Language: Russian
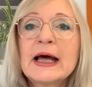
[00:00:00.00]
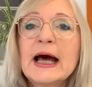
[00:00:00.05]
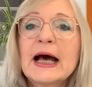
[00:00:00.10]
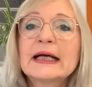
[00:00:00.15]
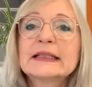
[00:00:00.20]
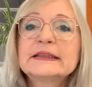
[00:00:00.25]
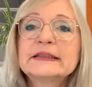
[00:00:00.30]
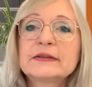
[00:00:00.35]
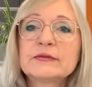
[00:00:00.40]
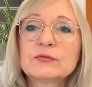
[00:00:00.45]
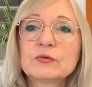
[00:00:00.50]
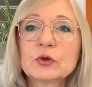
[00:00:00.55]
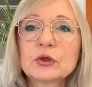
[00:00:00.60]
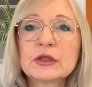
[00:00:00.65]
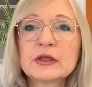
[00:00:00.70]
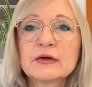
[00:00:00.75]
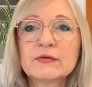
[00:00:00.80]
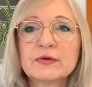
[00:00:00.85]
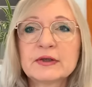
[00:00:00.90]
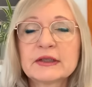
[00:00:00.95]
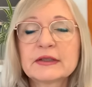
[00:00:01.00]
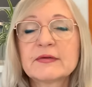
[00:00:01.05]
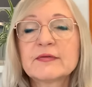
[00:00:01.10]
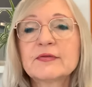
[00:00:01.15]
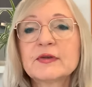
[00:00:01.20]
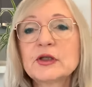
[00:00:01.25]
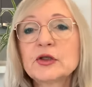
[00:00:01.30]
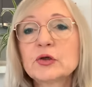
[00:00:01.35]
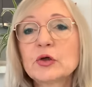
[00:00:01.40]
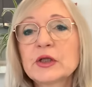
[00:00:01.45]
А сегодня в этом
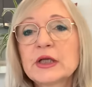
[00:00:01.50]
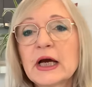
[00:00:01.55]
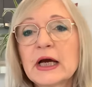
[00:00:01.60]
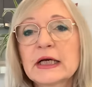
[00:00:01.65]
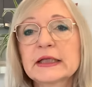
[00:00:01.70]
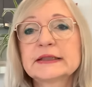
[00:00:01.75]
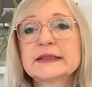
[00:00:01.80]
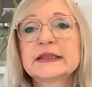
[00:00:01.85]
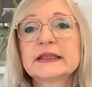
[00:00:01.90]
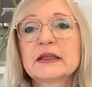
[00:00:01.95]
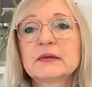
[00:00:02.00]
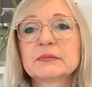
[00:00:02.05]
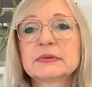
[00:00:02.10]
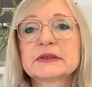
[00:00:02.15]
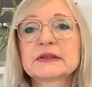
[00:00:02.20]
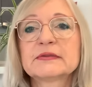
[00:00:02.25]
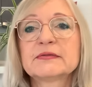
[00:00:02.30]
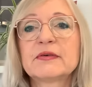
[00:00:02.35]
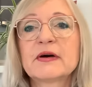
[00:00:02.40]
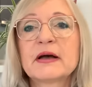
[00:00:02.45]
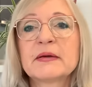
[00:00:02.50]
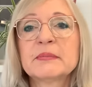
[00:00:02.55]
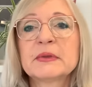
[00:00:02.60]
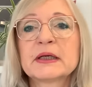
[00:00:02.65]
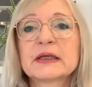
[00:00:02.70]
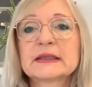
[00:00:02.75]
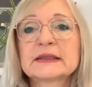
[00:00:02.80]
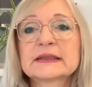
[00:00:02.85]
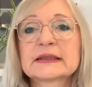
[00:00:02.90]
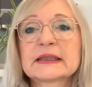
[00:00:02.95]
видео я хотела бы с вами
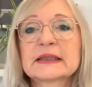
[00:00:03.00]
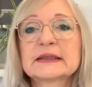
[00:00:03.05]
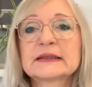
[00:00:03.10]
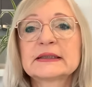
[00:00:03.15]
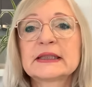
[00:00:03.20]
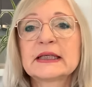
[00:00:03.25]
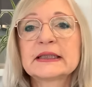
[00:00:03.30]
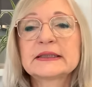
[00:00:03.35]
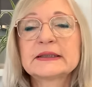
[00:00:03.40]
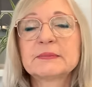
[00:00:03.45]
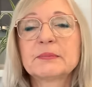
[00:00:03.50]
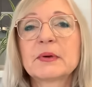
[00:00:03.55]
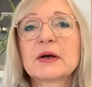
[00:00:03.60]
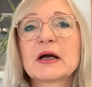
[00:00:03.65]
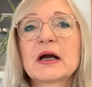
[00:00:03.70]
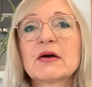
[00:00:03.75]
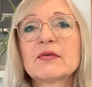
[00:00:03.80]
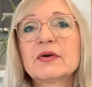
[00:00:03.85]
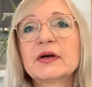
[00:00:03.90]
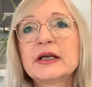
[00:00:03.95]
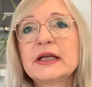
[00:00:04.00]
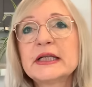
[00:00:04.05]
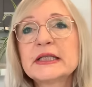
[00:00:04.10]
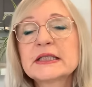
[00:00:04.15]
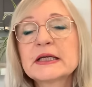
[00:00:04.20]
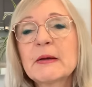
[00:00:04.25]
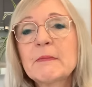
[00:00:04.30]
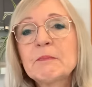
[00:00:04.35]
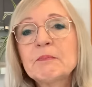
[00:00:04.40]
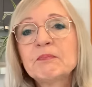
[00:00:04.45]
рассказать и
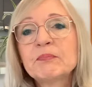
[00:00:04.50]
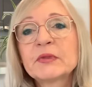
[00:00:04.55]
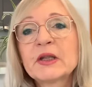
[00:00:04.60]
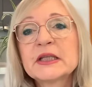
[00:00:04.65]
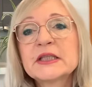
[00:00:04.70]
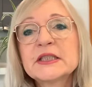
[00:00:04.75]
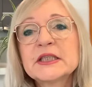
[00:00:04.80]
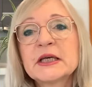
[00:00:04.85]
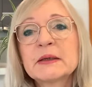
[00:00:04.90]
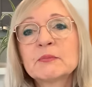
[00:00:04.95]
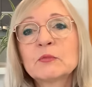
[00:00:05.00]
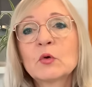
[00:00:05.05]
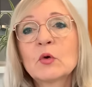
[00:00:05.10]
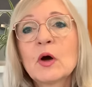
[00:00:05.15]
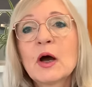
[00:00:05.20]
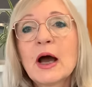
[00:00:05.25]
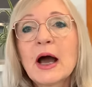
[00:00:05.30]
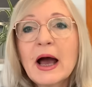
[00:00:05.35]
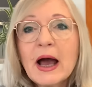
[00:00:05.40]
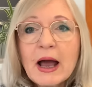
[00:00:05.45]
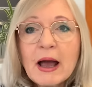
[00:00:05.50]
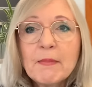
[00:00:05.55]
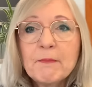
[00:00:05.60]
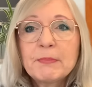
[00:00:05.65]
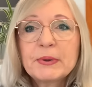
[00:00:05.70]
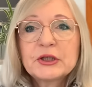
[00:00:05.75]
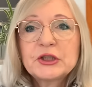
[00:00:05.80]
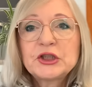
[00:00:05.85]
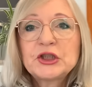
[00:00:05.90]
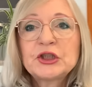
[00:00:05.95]
поговорить на тему а
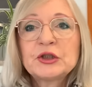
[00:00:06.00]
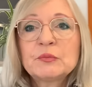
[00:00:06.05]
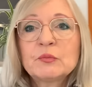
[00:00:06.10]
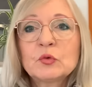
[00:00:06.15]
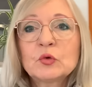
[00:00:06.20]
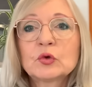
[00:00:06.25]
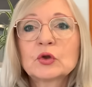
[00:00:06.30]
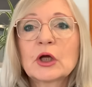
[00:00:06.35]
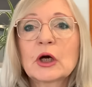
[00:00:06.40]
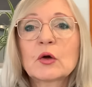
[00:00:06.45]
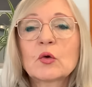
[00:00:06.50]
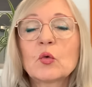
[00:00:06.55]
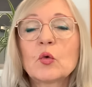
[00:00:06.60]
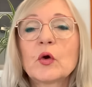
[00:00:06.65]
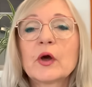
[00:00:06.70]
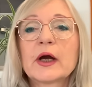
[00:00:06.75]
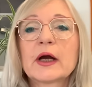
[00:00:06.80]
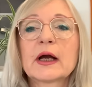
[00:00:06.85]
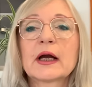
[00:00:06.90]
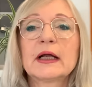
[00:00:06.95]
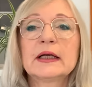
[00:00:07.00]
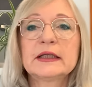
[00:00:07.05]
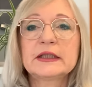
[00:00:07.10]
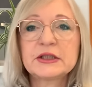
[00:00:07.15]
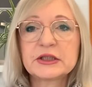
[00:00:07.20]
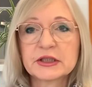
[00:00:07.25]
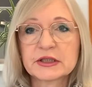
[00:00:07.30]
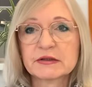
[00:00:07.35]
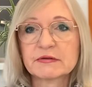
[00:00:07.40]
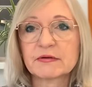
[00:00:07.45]
почему такое
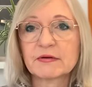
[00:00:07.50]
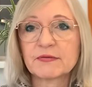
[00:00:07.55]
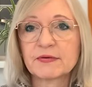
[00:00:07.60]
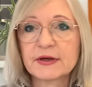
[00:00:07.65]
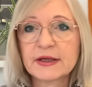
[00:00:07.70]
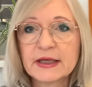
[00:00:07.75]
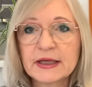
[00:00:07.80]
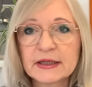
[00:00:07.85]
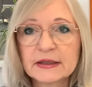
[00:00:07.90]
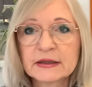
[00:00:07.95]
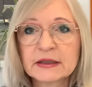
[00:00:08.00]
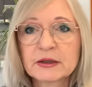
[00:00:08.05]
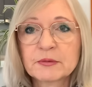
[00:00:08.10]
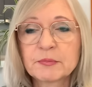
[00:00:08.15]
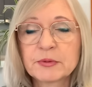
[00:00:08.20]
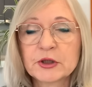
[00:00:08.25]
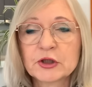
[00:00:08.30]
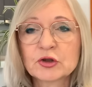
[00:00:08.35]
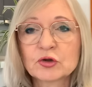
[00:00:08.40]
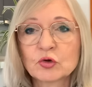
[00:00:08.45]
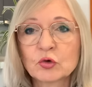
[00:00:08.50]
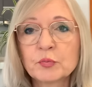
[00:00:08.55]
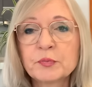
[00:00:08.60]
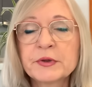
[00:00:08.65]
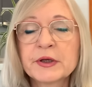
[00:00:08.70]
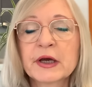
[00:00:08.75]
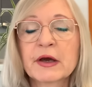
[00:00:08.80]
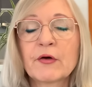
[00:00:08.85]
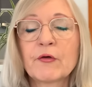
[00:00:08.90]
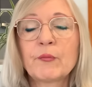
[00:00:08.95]
количество военных
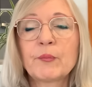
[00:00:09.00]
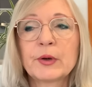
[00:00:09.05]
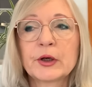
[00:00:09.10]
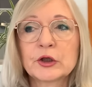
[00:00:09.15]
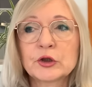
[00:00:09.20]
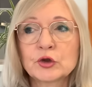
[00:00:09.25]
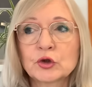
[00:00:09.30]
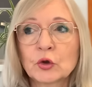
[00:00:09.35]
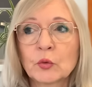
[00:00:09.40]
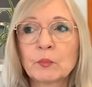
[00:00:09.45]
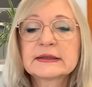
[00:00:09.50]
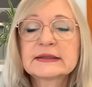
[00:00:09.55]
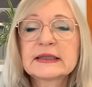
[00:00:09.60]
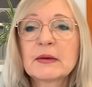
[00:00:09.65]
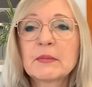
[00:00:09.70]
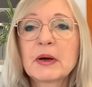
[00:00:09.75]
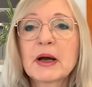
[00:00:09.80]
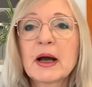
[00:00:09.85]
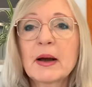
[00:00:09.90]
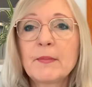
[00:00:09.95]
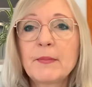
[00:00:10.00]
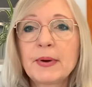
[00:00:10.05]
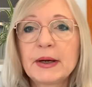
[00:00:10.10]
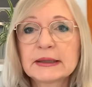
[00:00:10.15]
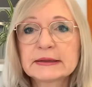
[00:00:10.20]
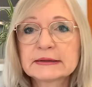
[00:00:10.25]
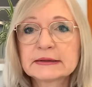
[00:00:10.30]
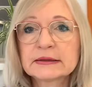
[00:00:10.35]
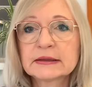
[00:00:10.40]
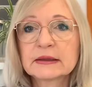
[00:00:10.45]
преступников, причем самых
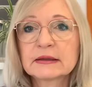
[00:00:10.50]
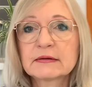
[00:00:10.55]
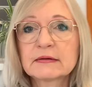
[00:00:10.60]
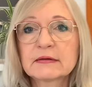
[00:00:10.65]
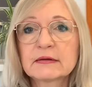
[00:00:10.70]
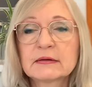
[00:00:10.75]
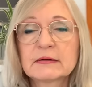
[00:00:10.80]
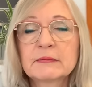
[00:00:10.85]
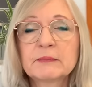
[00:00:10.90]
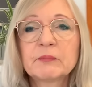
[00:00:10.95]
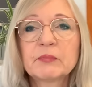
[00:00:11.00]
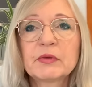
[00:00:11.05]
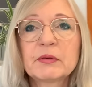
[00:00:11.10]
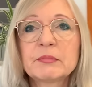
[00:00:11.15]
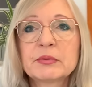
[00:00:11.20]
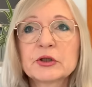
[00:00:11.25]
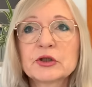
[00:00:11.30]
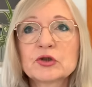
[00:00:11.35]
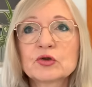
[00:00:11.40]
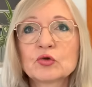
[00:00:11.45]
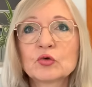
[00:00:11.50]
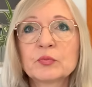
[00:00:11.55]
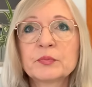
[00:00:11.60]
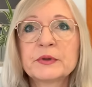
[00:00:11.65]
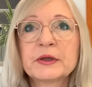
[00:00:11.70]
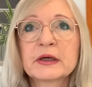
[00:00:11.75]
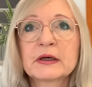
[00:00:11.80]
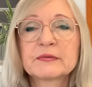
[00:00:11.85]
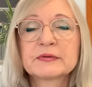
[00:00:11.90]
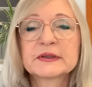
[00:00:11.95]
опасных э,
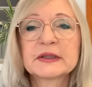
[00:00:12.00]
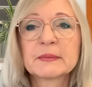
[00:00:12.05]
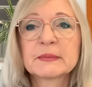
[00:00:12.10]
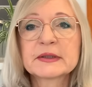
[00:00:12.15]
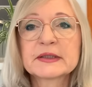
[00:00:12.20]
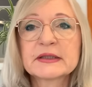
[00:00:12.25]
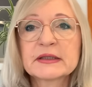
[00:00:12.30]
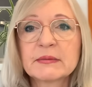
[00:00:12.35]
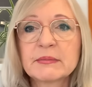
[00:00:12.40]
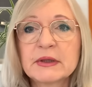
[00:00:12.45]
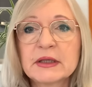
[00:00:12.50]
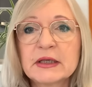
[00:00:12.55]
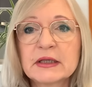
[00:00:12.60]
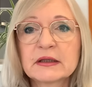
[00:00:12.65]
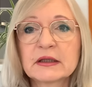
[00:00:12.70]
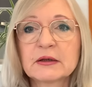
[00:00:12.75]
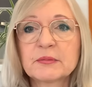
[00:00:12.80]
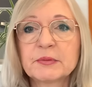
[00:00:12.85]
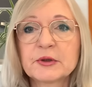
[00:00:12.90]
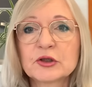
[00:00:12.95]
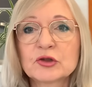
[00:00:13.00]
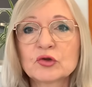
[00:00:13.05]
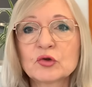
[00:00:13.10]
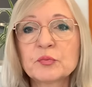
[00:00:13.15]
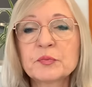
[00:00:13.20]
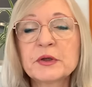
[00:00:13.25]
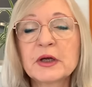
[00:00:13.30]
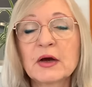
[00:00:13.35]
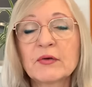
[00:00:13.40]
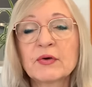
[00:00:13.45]
преступников, самых знаменитых
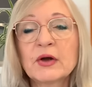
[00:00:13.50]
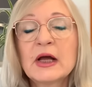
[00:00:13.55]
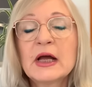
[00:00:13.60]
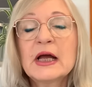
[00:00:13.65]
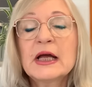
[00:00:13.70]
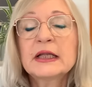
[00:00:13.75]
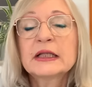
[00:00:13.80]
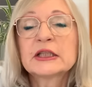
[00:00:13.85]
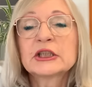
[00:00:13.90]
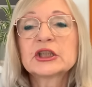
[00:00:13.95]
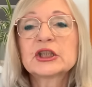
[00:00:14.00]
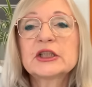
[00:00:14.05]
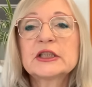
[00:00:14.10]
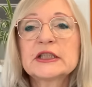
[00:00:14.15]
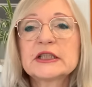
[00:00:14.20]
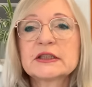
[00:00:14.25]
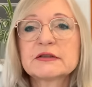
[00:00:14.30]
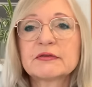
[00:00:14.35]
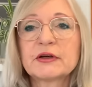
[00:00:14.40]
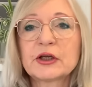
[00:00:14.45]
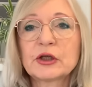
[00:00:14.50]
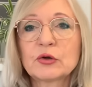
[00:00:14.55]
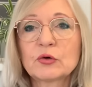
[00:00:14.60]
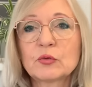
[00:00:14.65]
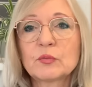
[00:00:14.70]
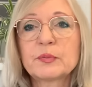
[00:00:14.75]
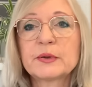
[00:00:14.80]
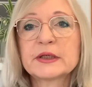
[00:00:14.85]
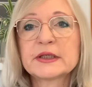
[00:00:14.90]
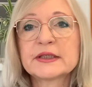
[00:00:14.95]
преступников, нашли свое
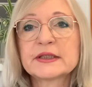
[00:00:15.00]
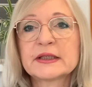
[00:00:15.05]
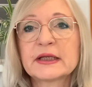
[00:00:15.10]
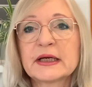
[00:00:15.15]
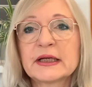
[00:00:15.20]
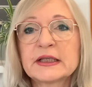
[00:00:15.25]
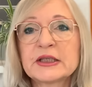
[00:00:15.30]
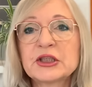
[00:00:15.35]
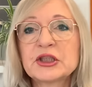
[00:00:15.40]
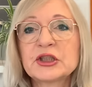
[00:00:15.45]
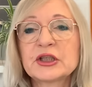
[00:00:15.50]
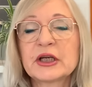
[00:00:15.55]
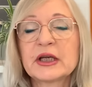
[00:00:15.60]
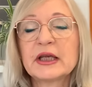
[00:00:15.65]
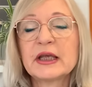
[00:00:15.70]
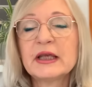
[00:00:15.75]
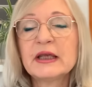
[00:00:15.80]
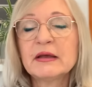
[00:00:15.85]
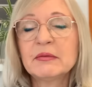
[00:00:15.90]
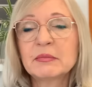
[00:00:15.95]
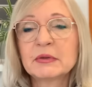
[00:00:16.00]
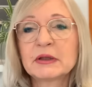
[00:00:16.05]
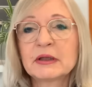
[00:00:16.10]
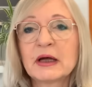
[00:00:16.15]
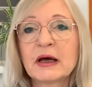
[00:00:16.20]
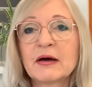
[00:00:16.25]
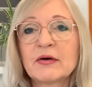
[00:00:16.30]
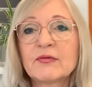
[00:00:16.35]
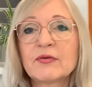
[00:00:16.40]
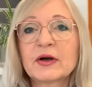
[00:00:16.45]
пристанище
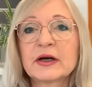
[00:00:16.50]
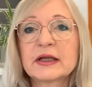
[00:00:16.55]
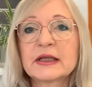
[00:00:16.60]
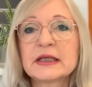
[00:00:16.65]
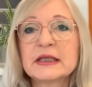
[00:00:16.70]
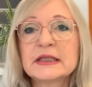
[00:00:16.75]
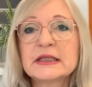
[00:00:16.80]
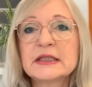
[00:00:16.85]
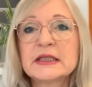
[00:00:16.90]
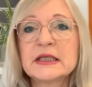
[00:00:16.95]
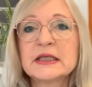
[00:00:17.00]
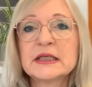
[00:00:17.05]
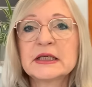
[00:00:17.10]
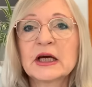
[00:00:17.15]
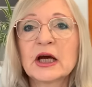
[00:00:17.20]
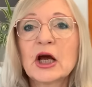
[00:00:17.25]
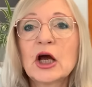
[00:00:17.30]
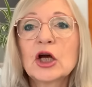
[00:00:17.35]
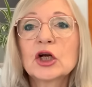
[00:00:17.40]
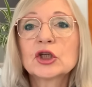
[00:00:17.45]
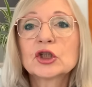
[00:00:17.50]
именно в Аргентине.